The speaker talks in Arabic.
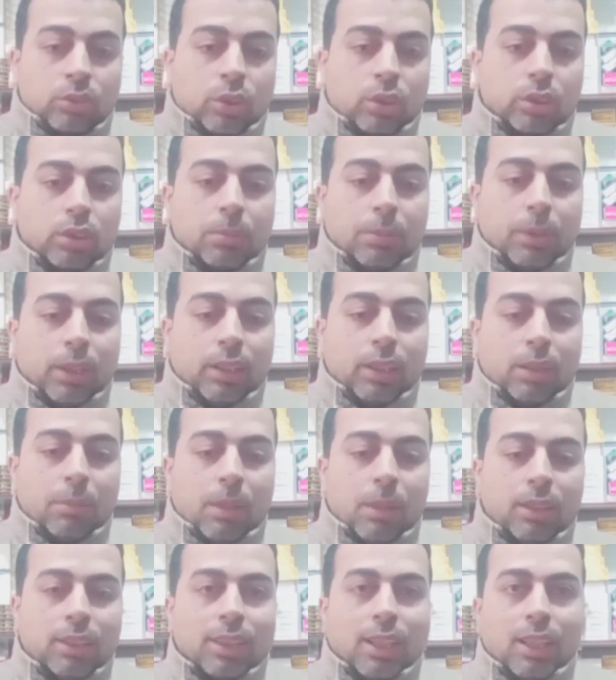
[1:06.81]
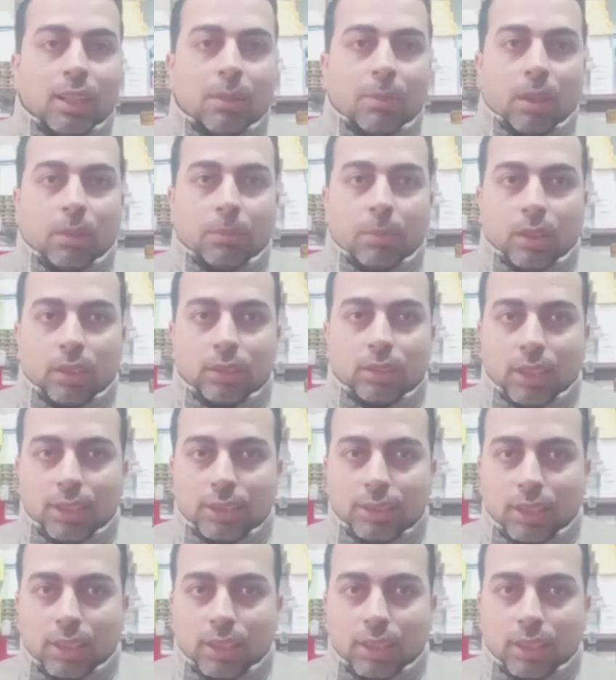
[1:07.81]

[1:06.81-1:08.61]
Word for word: طيب احنا بقى هنتغلب على المرض ده